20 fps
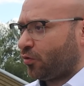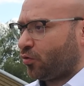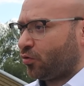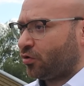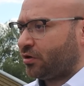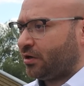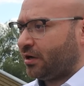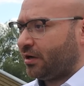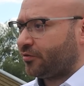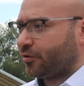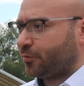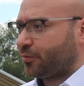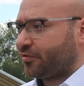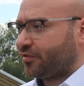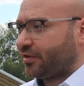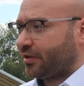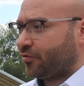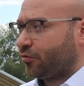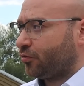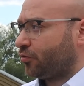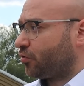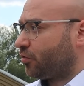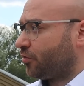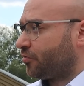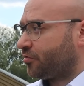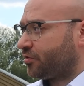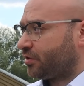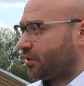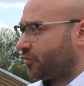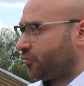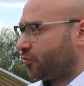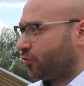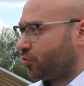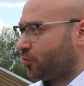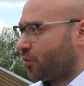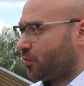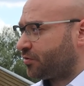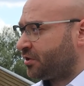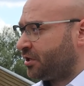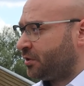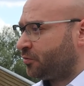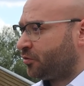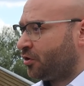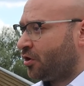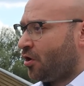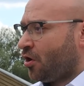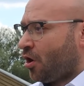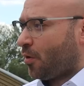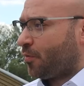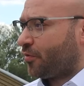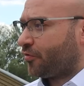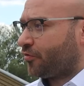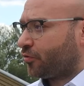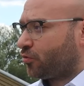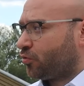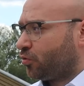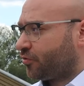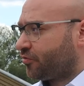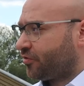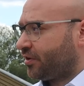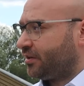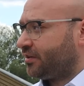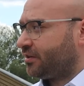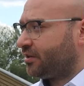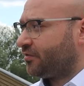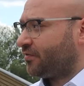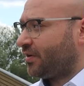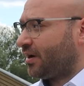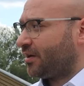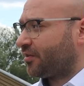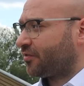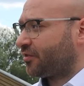Auch unklar ist, ob es jetzt noch eine Konzentration überhaupt gibt, ob es eine kurzzeitige war.